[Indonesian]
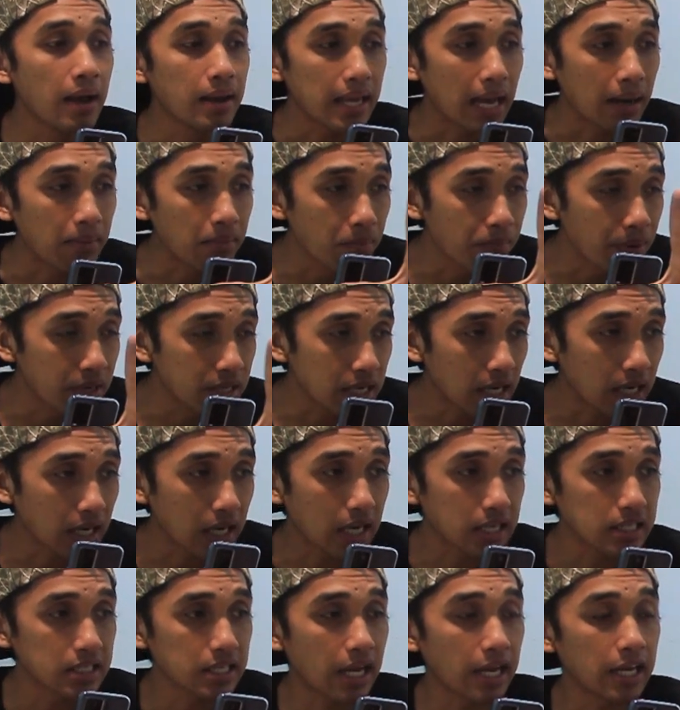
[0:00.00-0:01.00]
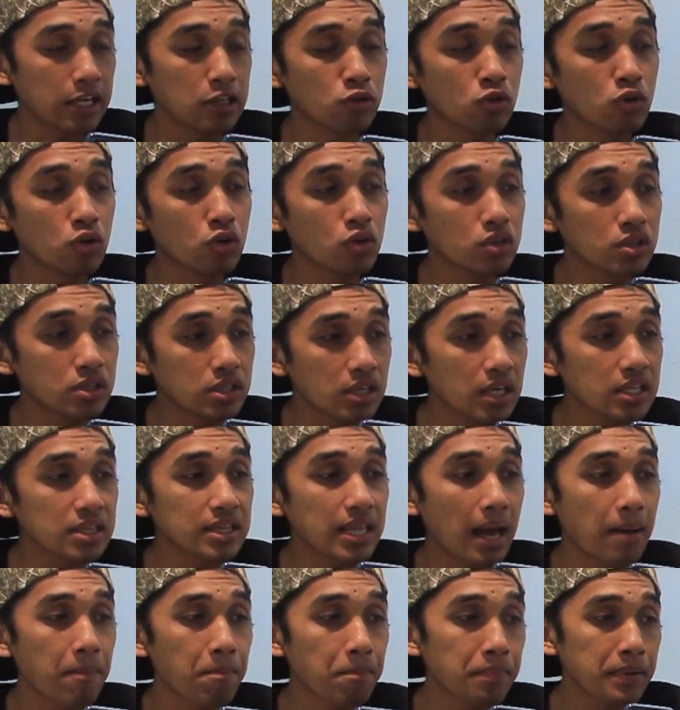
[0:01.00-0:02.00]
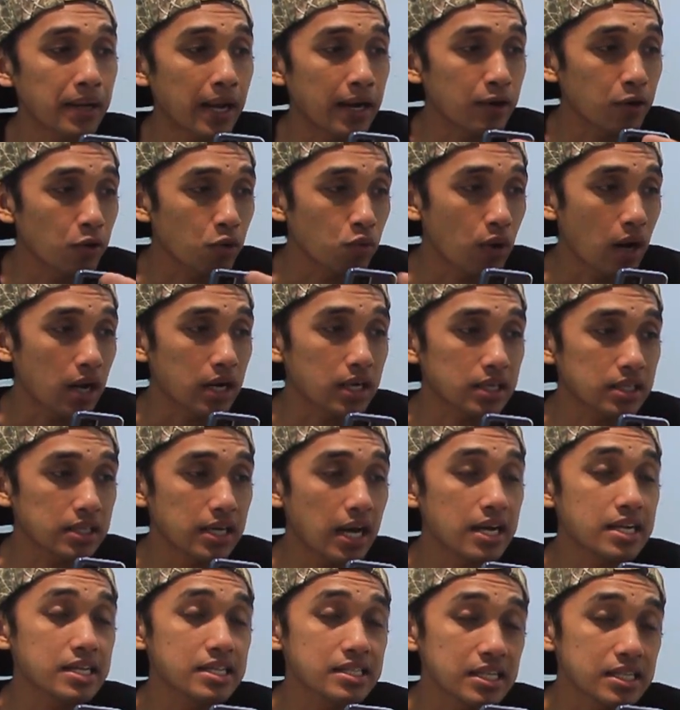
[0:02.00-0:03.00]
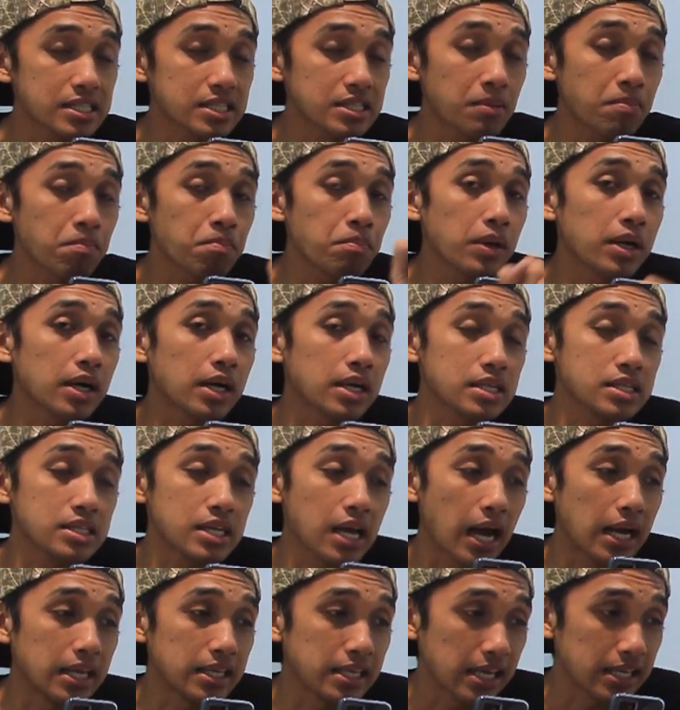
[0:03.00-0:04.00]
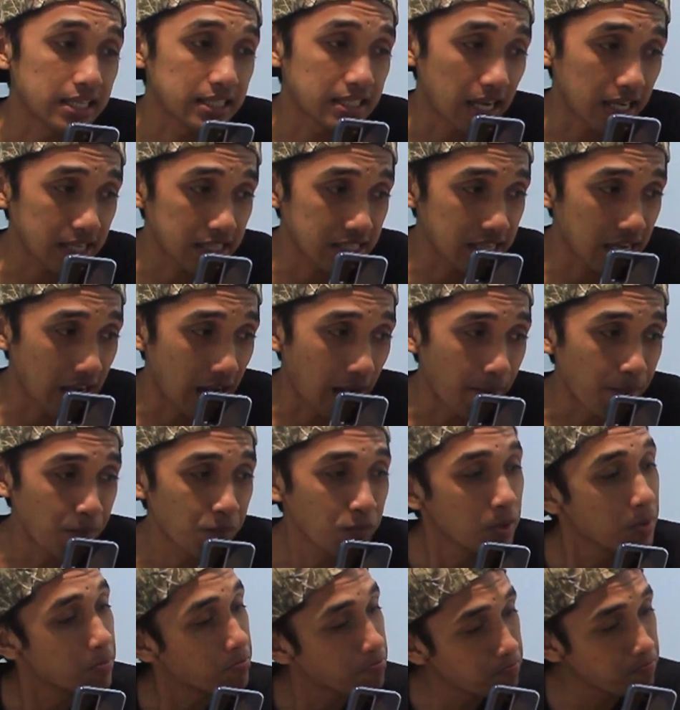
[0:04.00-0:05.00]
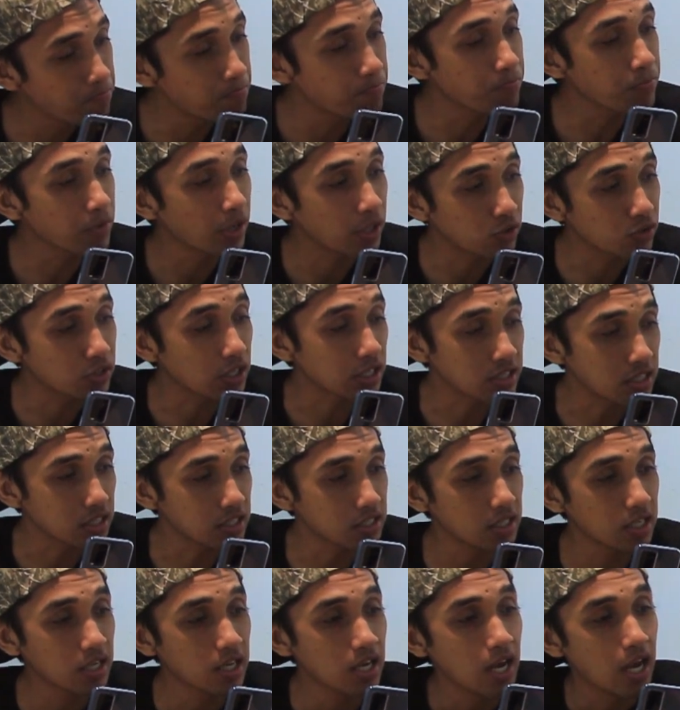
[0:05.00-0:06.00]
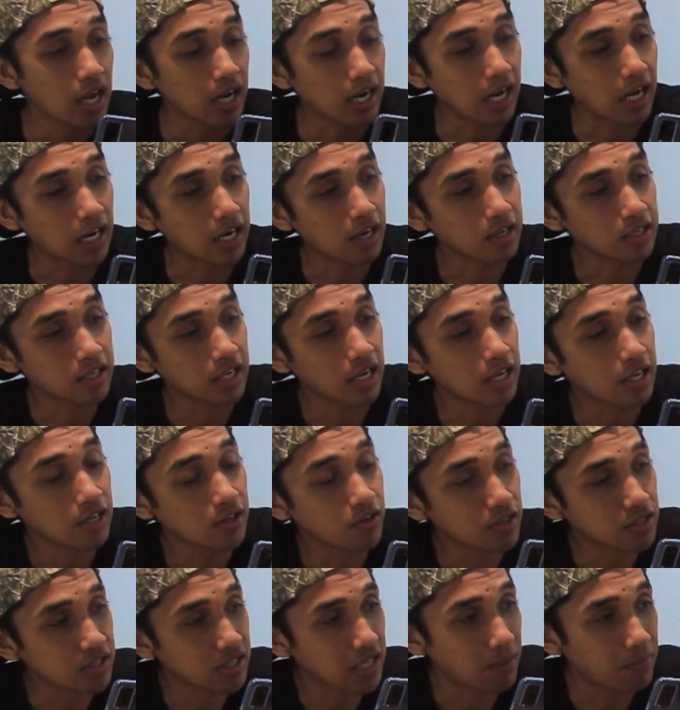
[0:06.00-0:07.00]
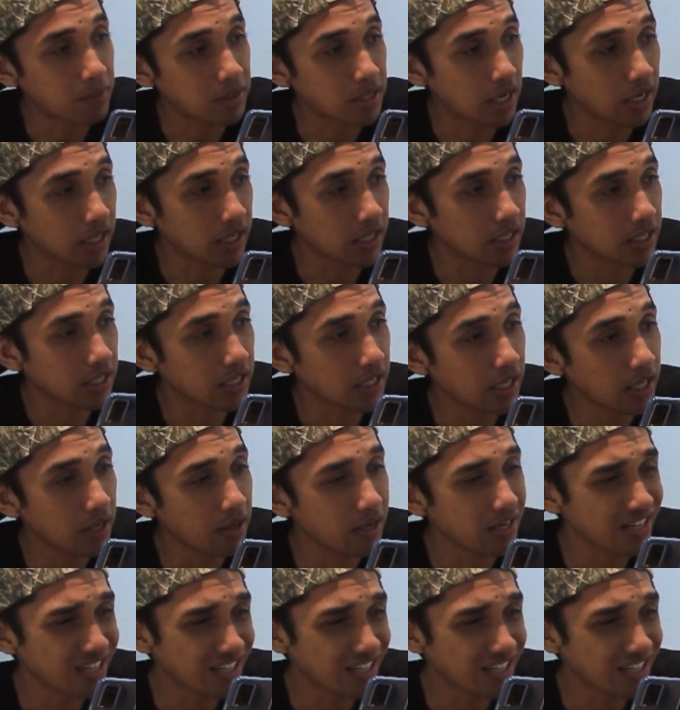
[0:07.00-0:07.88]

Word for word: yang membedakannya itu di tampilan luar dan sistem pengerjaannya saja Hmm, itu saja sih kalau dari jenis senapan angin ini.